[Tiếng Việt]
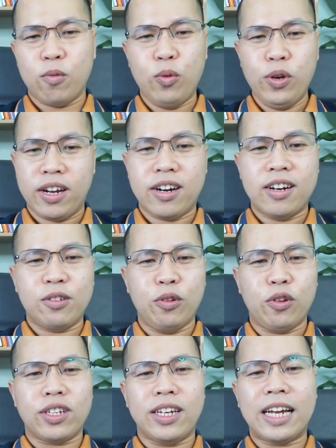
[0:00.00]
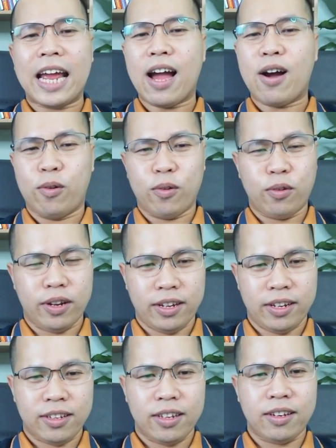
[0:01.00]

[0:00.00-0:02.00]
cũng nguy cơ rủi ro rất là cao. Đấy.